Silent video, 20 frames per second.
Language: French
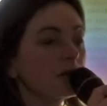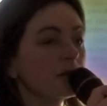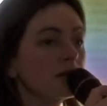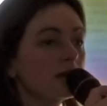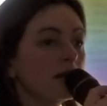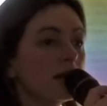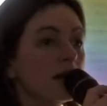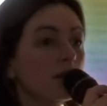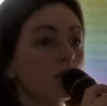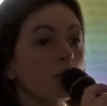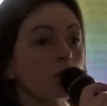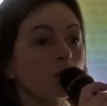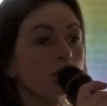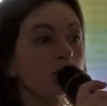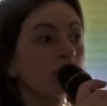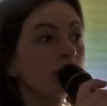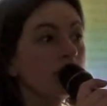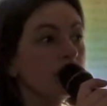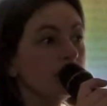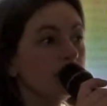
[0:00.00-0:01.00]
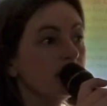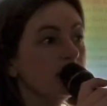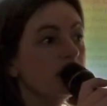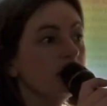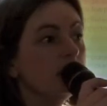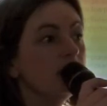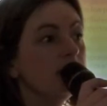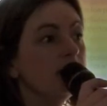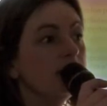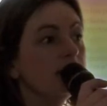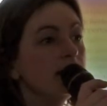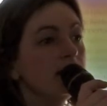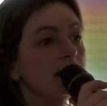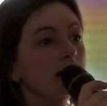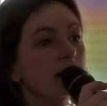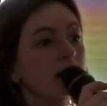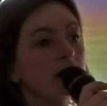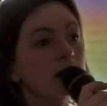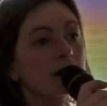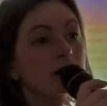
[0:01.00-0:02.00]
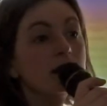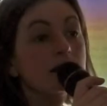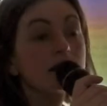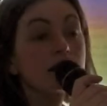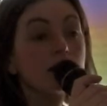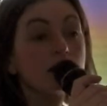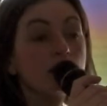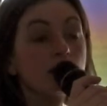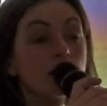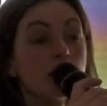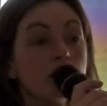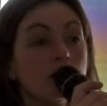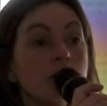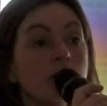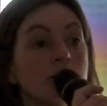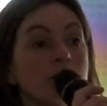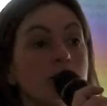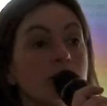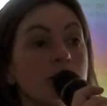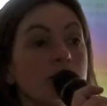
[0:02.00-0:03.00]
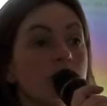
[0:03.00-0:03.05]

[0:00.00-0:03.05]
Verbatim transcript: C'est l'amorce de l'invisibilité qui sera durable hein,